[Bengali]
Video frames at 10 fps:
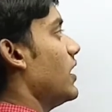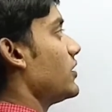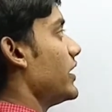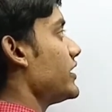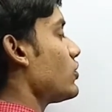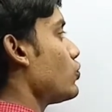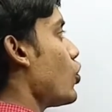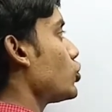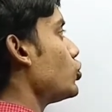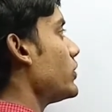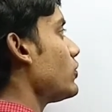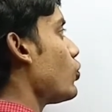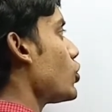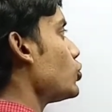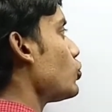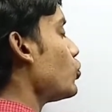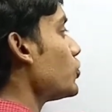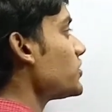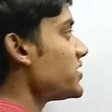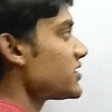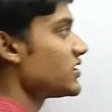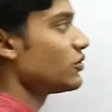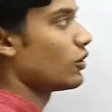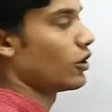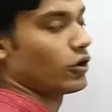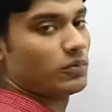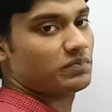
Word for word: তাহলে যে কত কত কোন সৃষ্টি করলো